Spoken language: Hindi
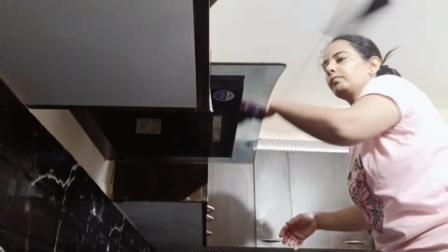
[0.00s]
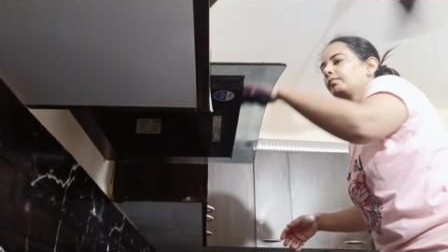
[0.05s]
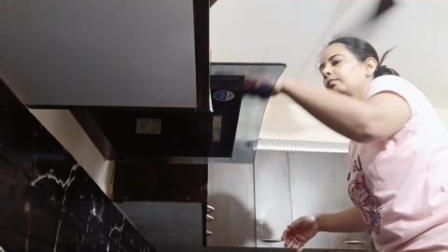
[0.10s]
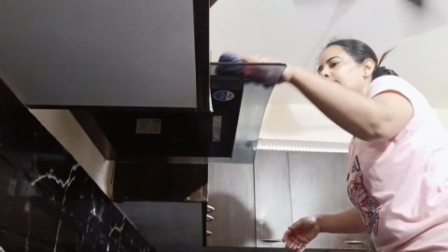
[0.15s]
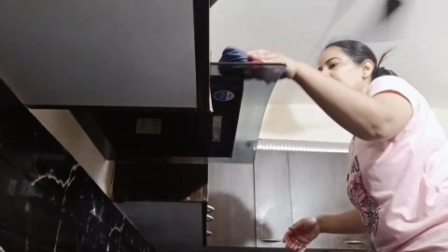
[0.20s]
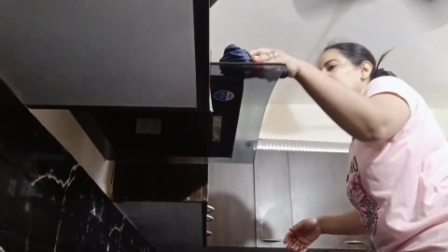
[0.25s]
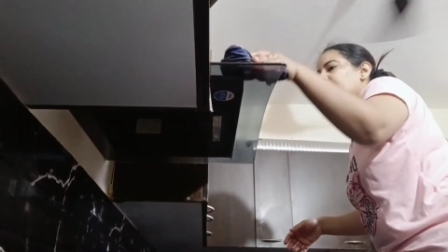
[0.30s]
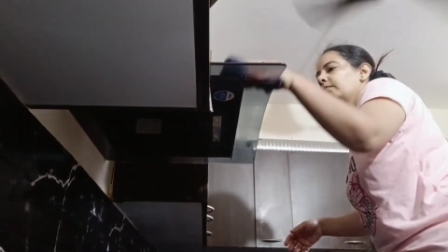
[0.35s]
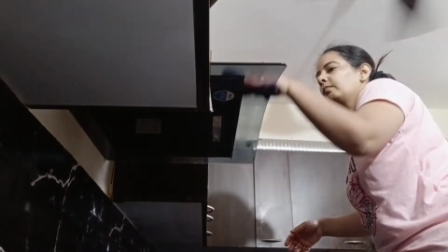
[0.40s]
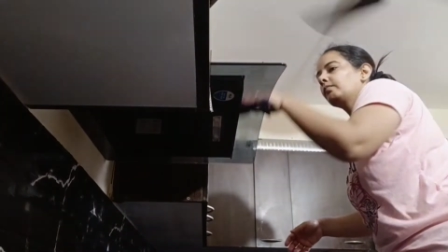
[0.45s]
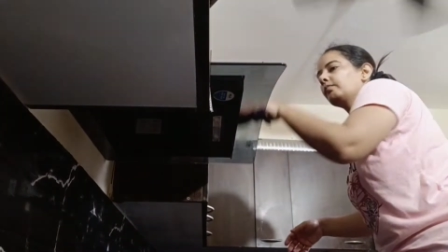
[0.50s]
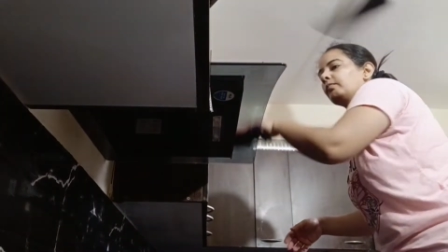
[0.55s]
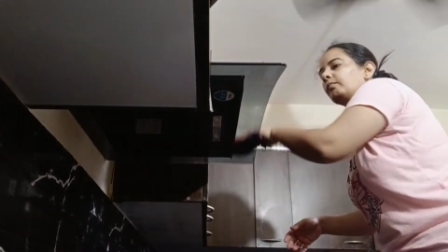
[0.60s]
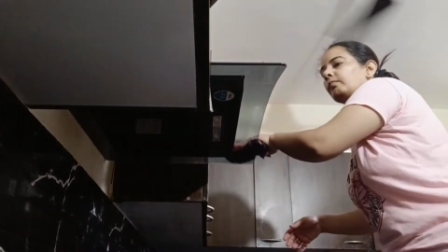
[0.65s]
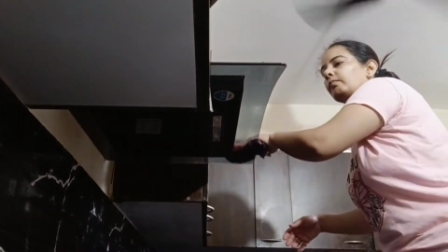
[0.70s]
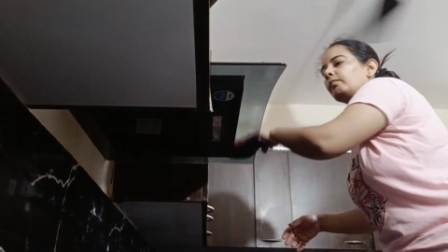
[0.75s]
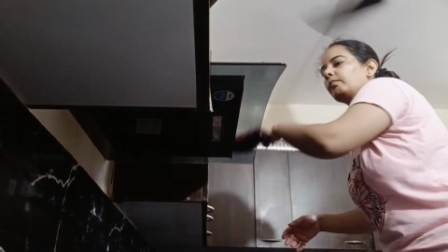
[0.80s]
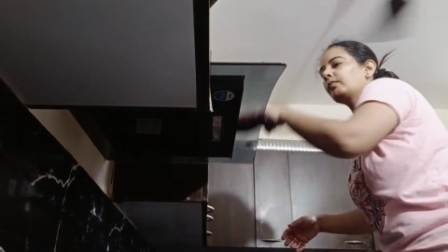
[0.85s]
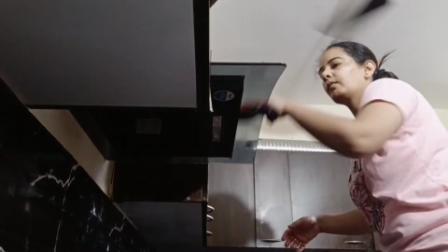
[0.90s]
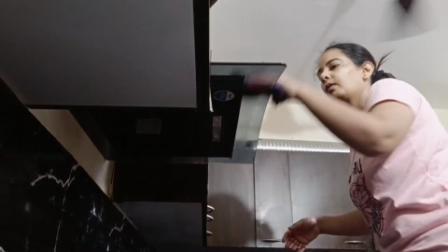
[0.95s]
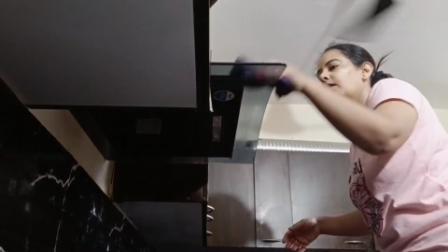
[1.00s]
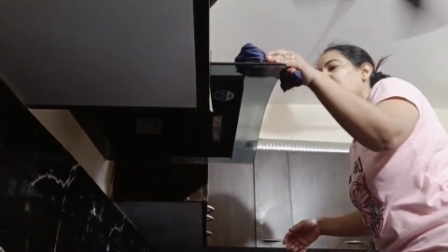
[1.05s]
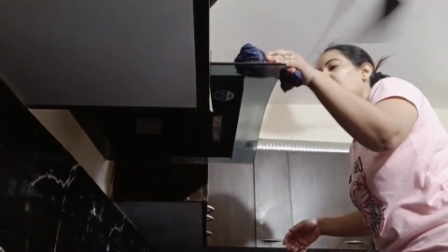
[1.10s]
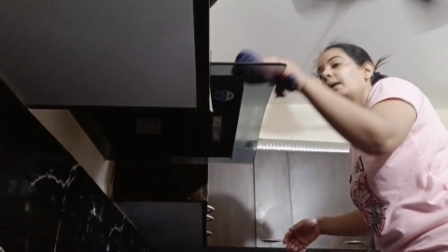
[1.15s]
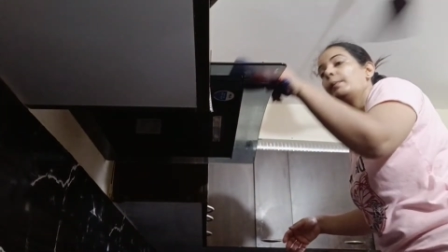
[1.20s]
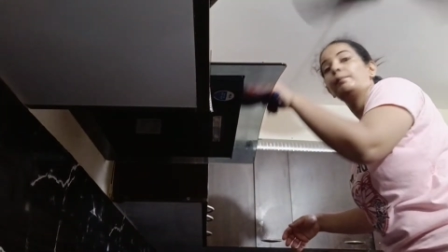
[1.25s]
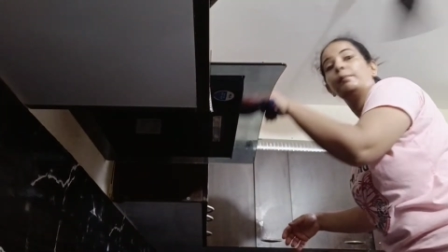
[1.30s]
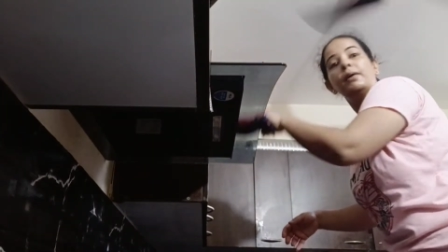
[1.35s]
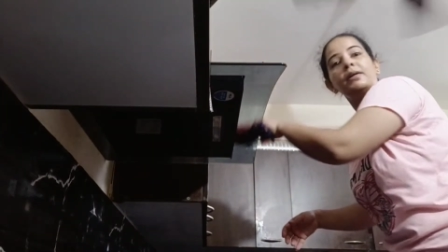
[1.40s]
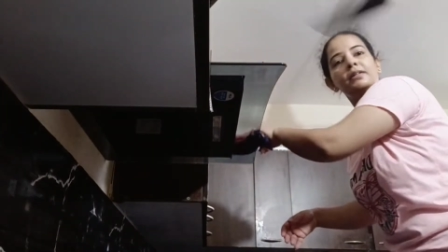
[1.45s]
मैंने गर्म पानी भी
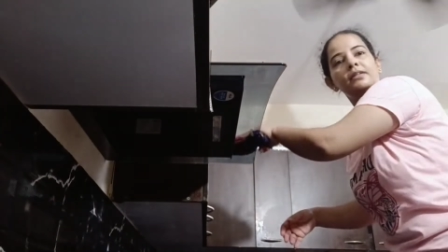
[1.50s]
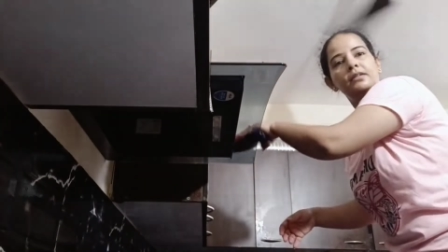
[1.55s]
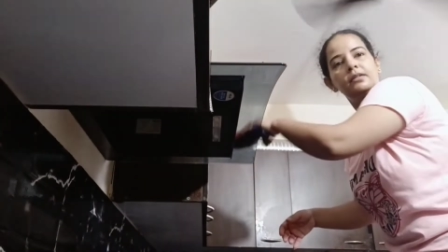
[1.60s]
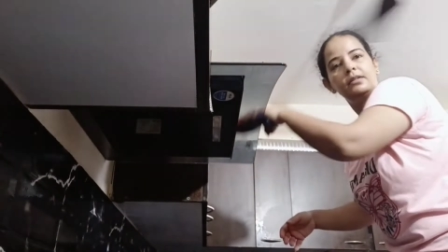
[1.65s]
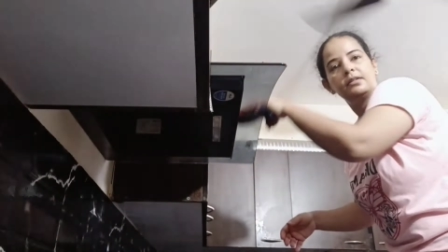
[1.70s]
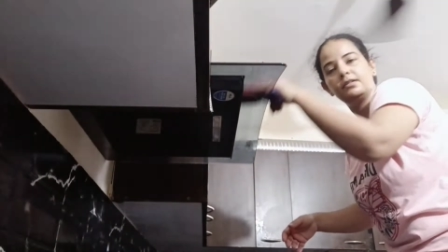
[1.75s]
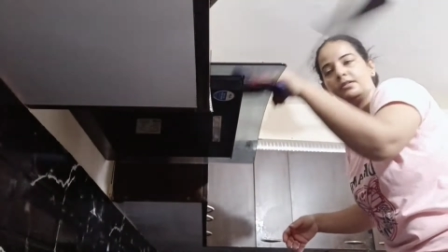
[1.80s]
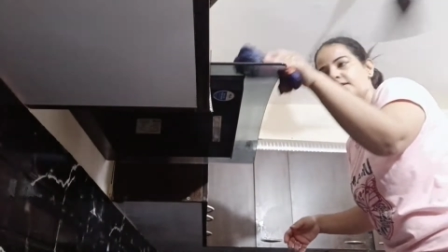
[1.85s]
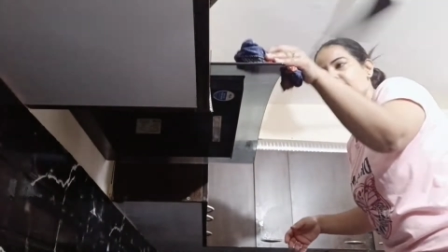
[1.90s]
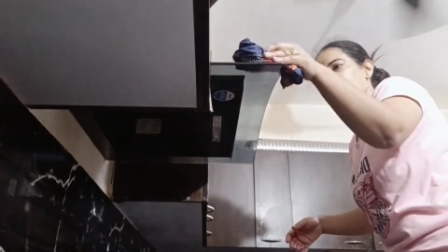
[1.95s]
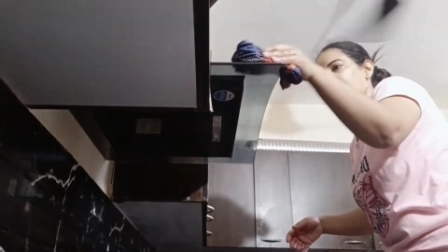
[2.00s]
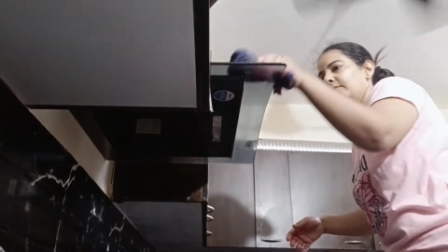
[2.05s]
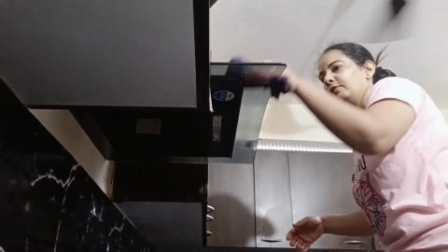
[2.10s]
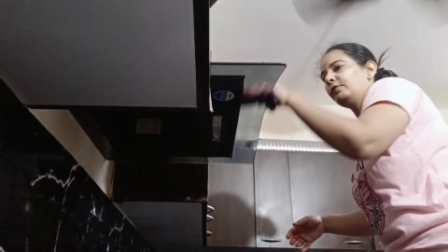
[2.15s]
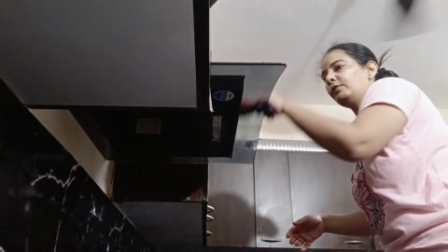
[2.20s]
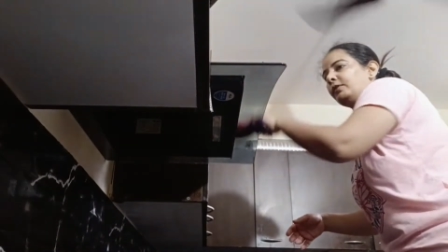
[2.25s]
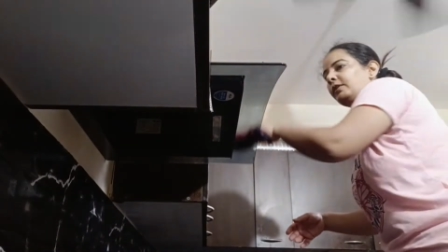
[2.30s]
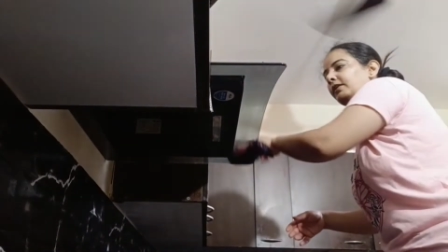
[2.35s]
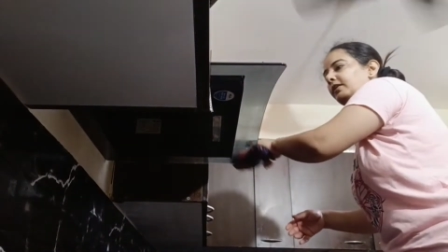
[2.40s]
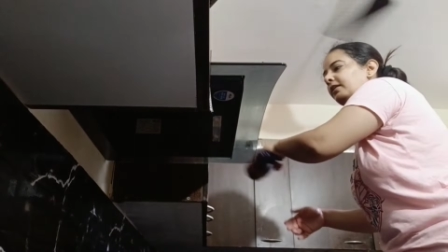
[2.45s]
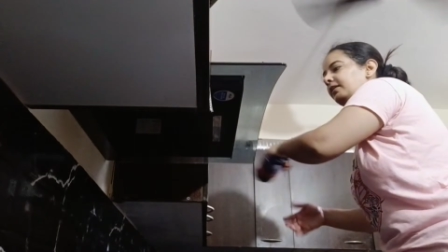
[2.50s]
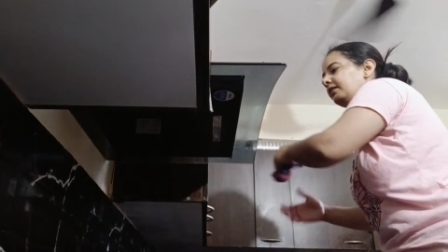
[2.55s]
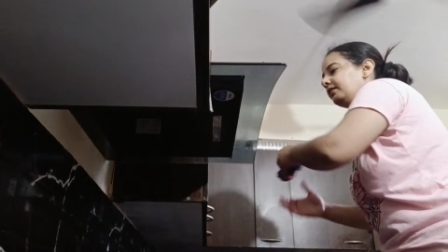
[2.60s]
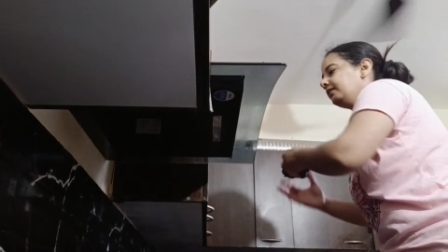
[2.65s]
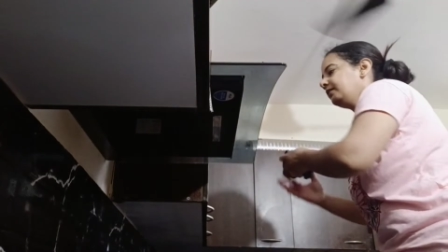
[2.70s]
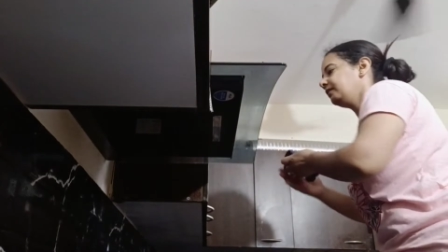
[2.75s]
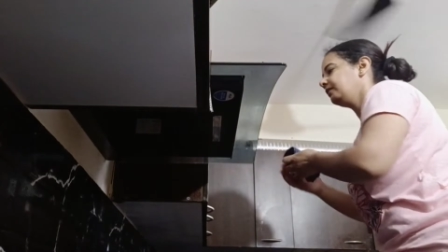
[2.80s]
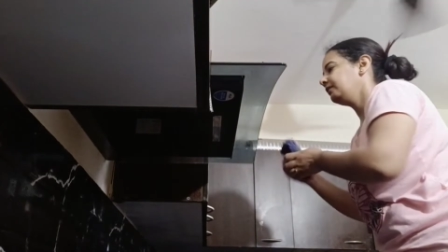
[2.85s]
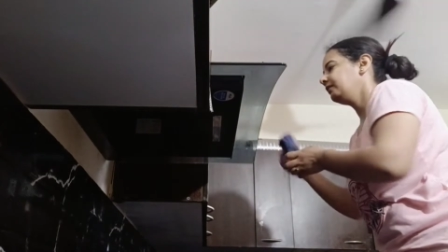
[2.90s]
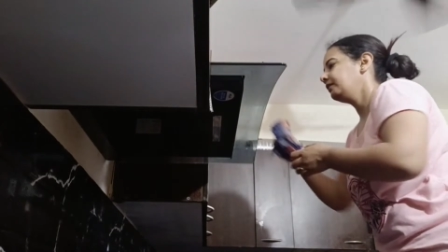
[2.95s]
रखा था साइड साइड में अपने हाँ
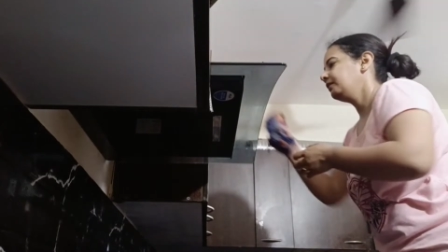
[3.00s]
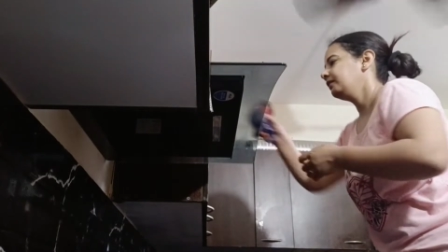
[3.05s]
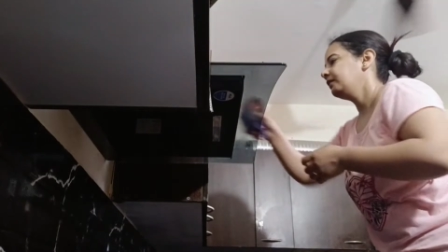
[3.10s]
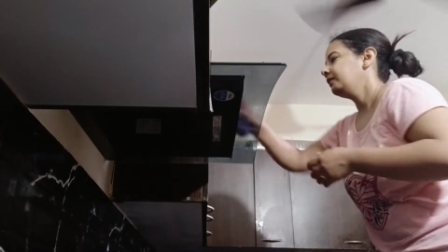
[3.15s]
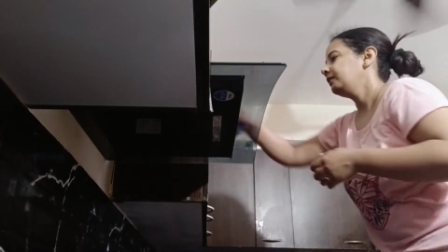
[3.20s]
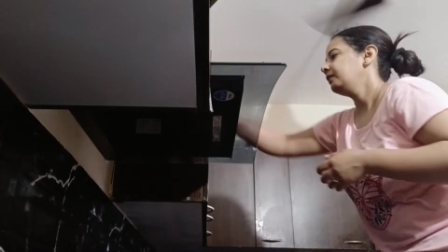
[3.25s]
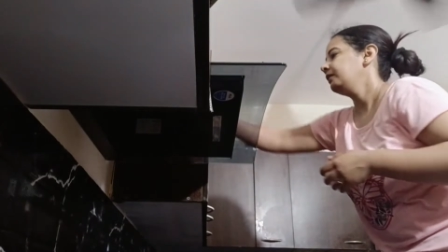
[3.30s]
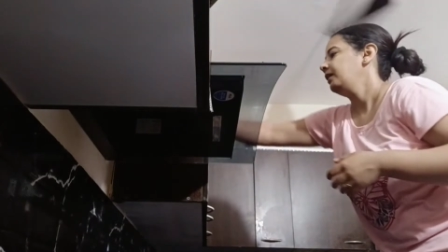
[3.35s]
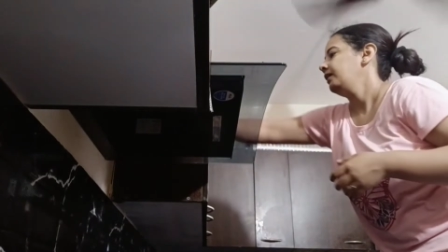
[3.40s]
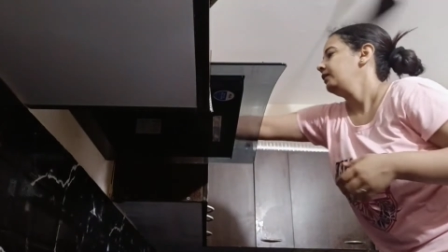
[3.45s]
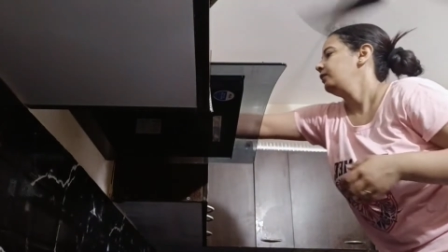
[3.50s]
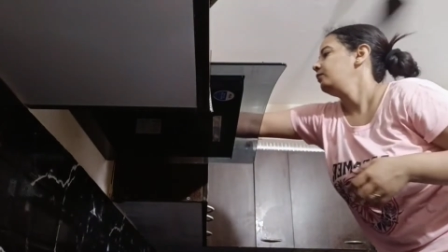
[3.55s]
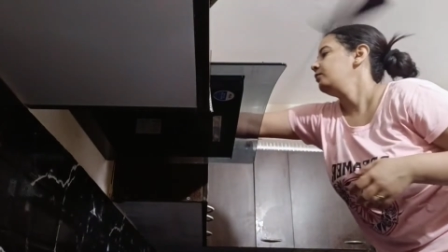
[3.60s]
सिर्फ गर्म पानी